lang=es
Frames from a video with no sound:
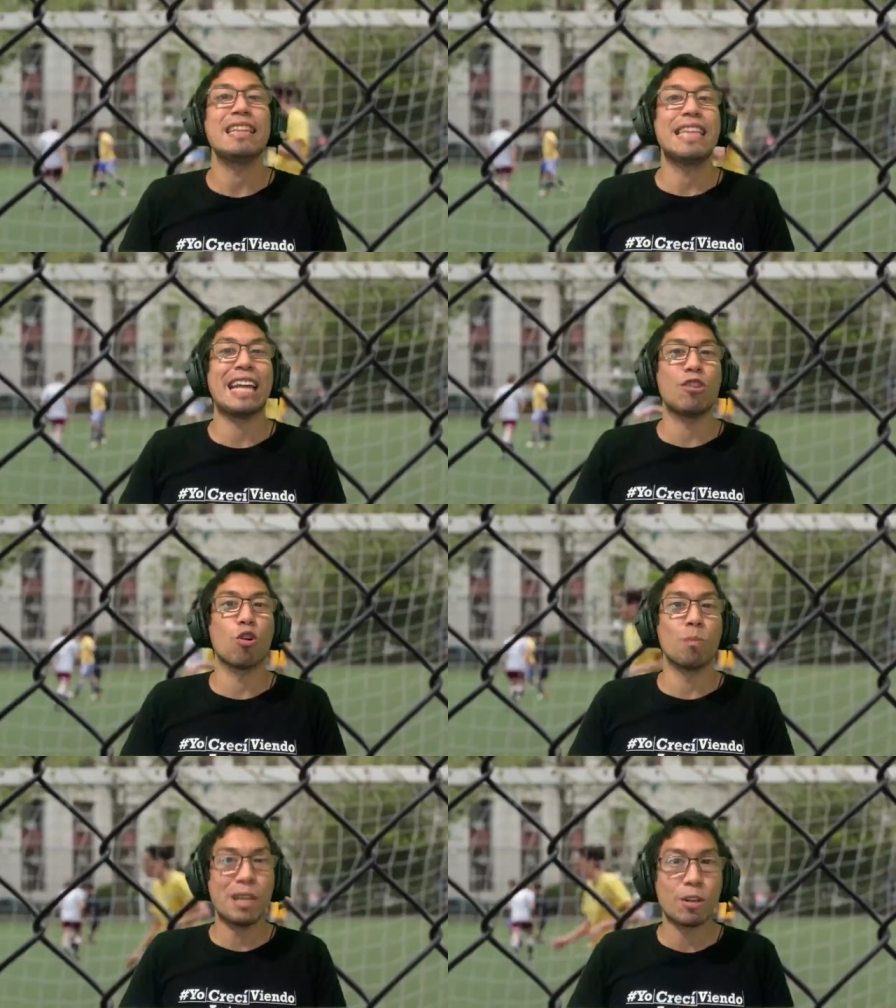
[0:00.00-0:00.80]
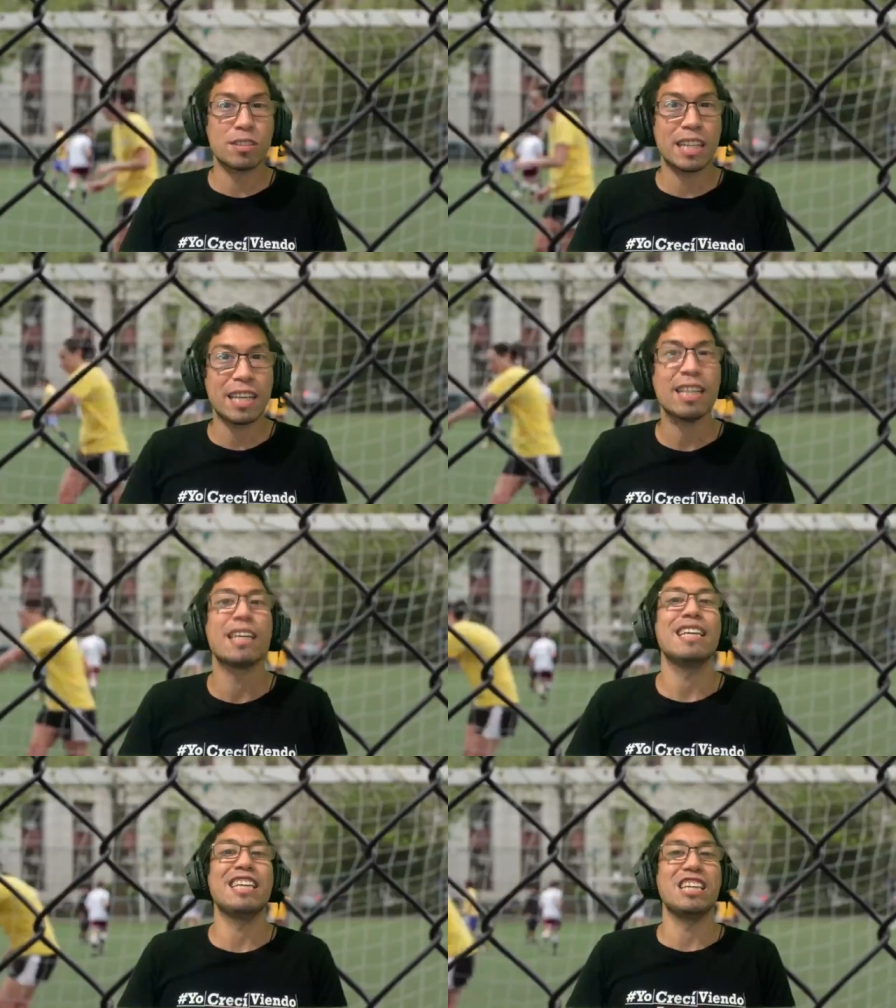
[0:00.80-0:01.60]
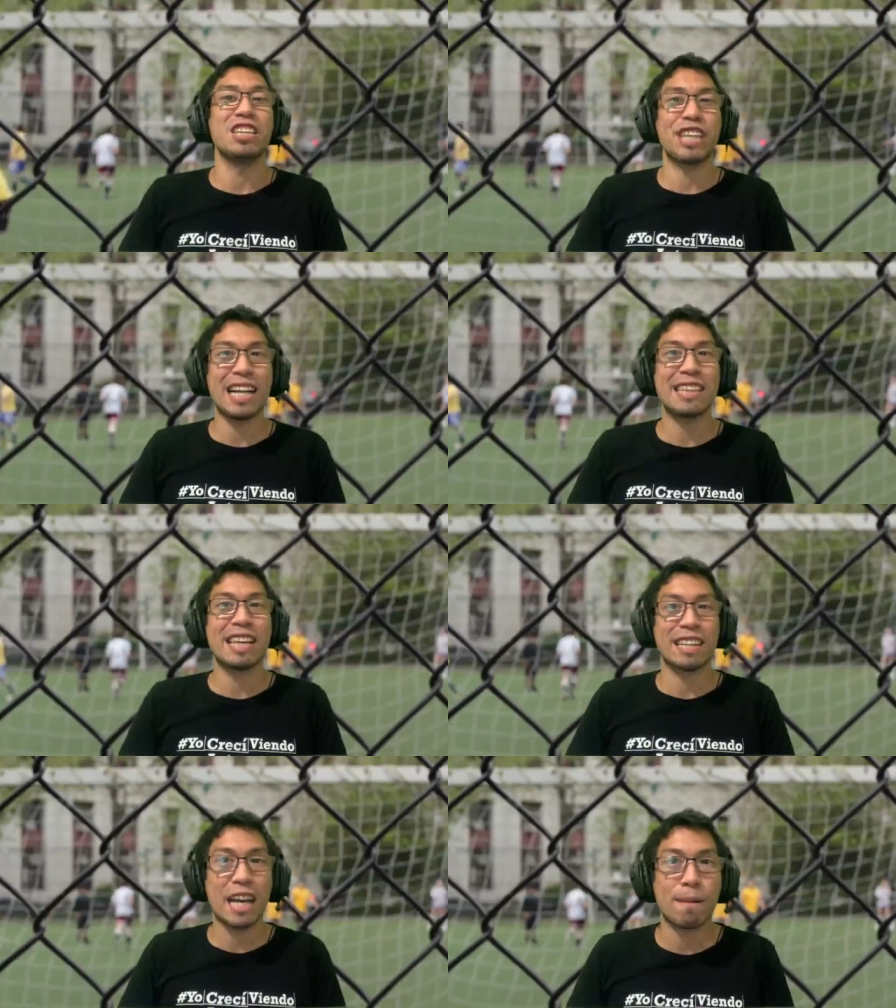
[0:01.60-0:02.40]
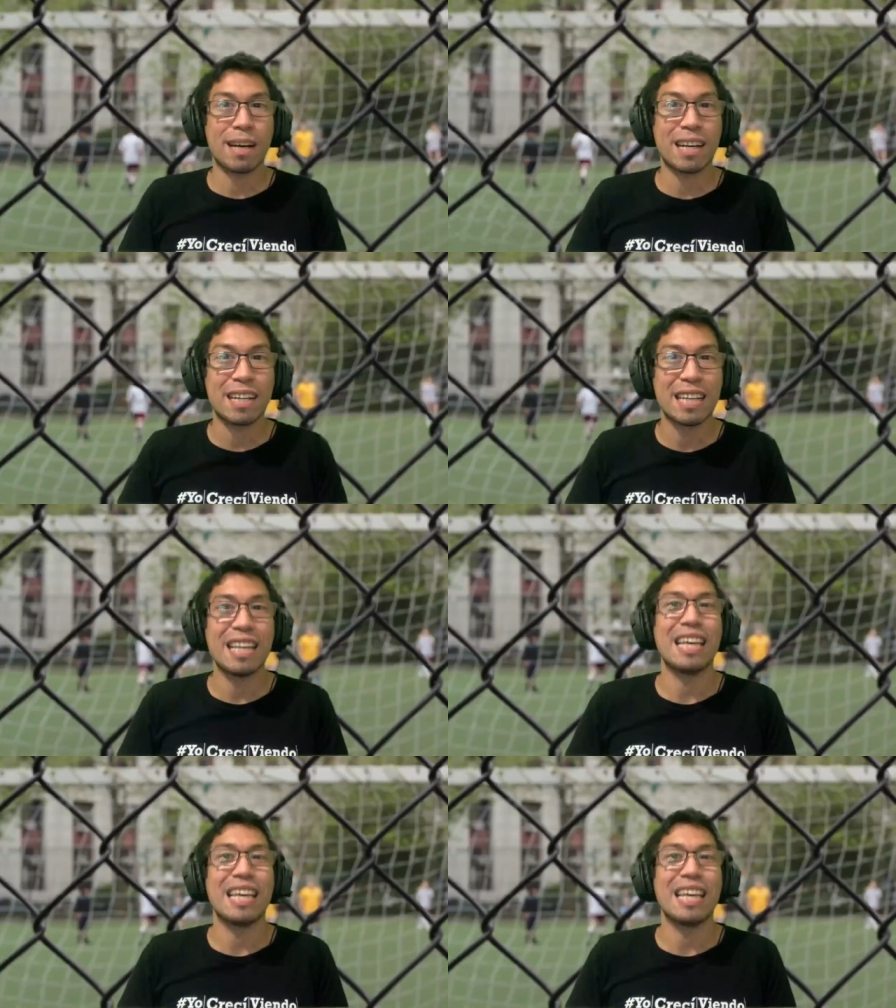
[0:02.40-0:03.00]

del 2011 y ya alternaba